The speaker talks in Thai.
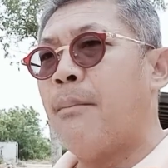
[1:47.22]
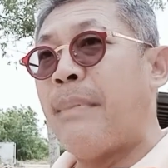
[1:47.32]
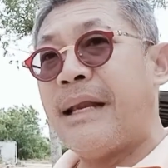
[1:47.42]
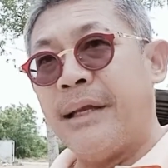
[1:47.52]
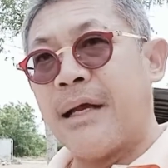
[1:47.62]

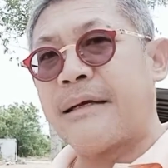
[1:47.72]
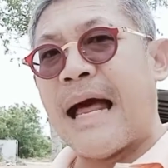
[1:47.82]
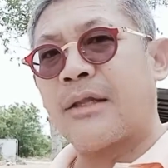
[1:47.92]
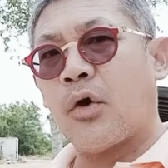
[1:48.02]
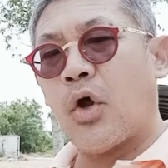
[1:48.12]
เม็ดเงิน
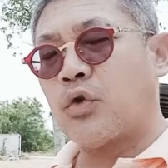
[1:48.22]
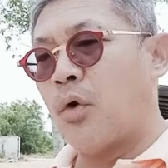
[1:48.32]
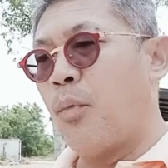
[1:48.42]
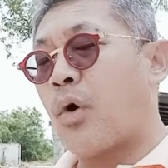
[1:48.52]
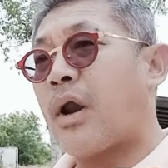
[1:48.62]
ต่างๆ ตลอดจ
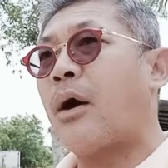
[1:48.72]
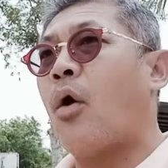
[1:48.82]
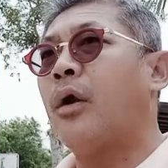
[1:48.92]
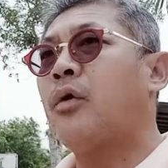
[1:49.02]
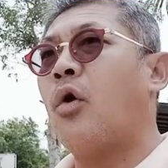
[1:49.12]
นบุคลาก
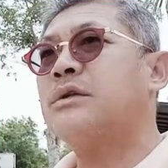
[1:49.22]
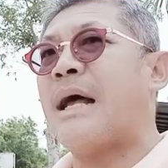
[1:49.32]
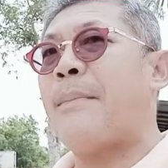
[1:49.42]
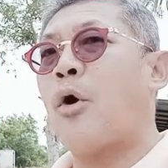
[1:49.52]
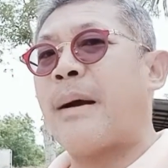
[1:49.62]
รของ
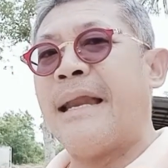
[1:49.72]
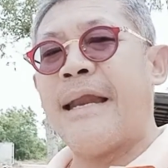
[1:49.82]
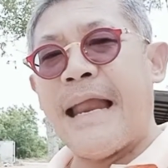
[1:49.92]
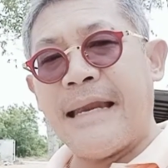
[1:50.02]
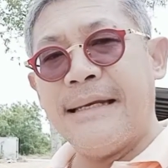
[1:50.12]
สารประกอบการ
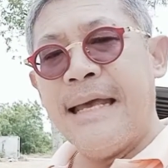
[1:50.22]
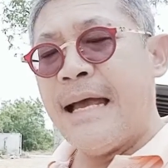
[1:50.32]
นั้น